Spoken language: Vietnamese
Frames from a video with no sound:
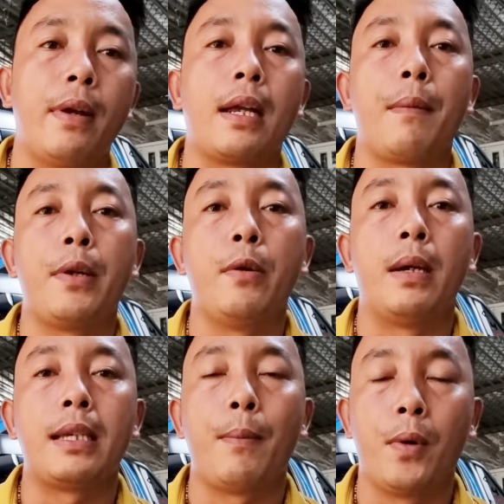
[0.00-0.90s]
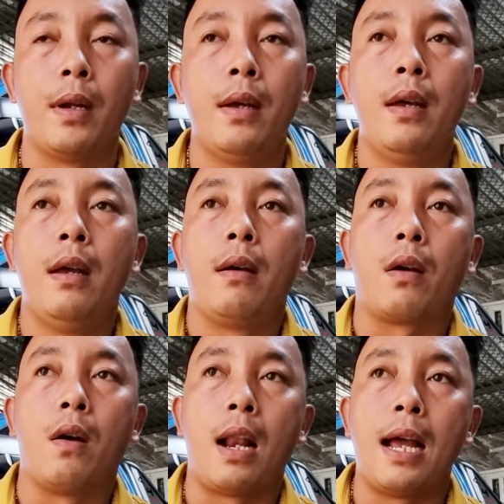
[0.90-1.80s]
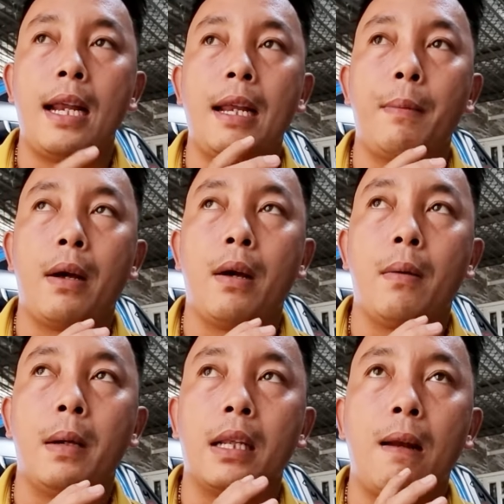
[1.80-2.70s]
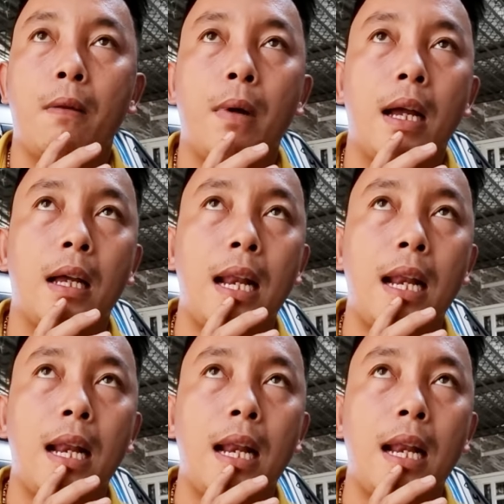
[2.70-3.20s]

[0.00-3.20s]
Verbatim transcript: về cám niu mà chăm luôn còn lại anh em nào mà thay lông à,